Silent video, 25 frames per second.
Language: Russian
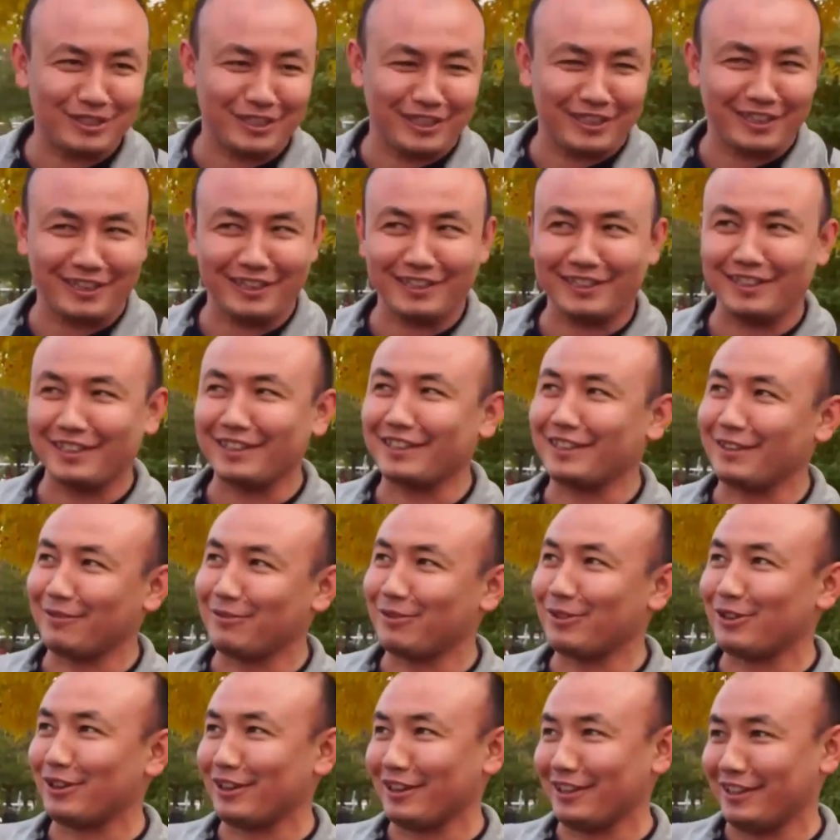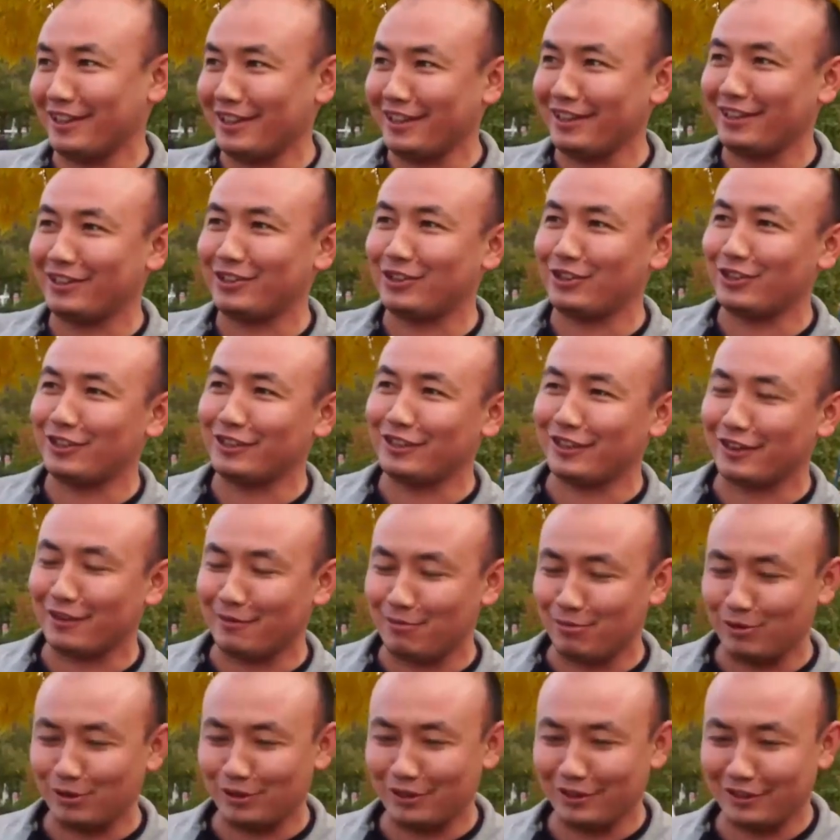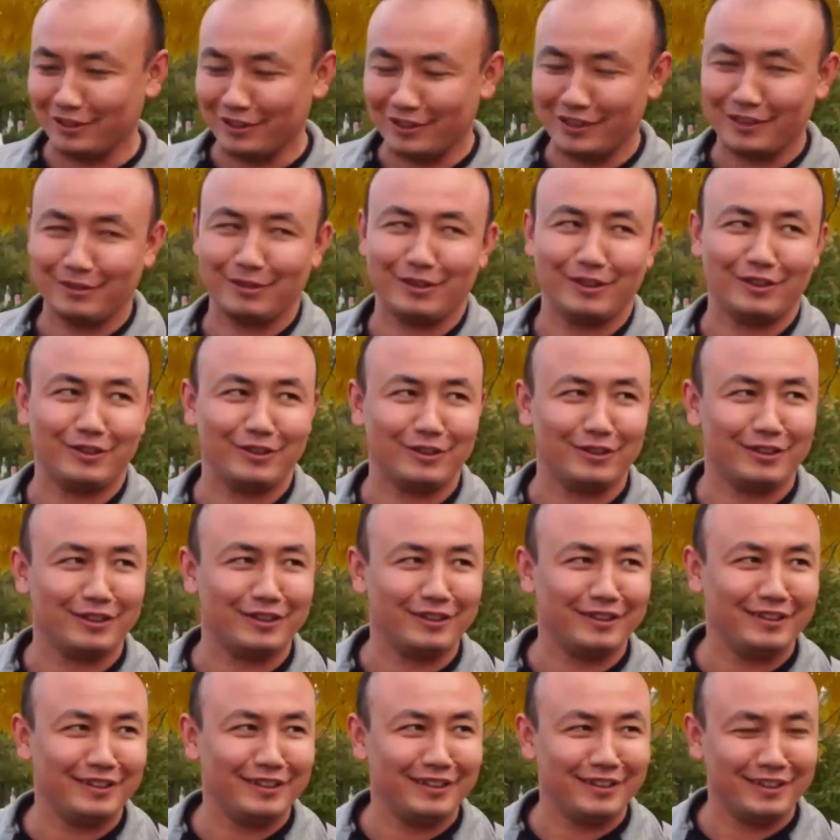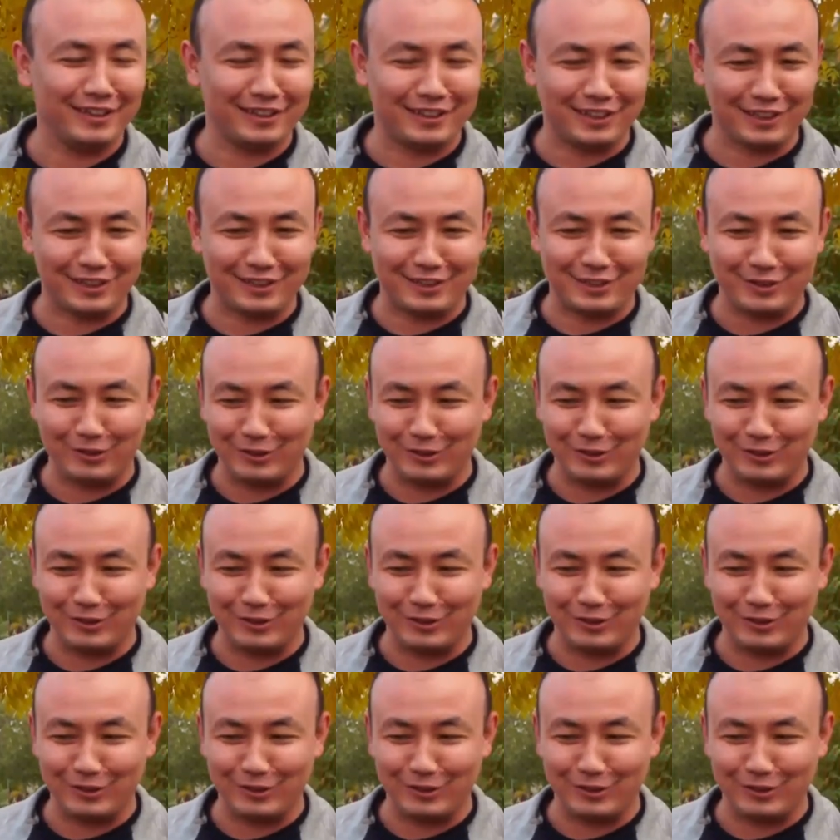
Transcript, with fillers: слишком дорого, да еще и не работает. Зачем такой аттракцион?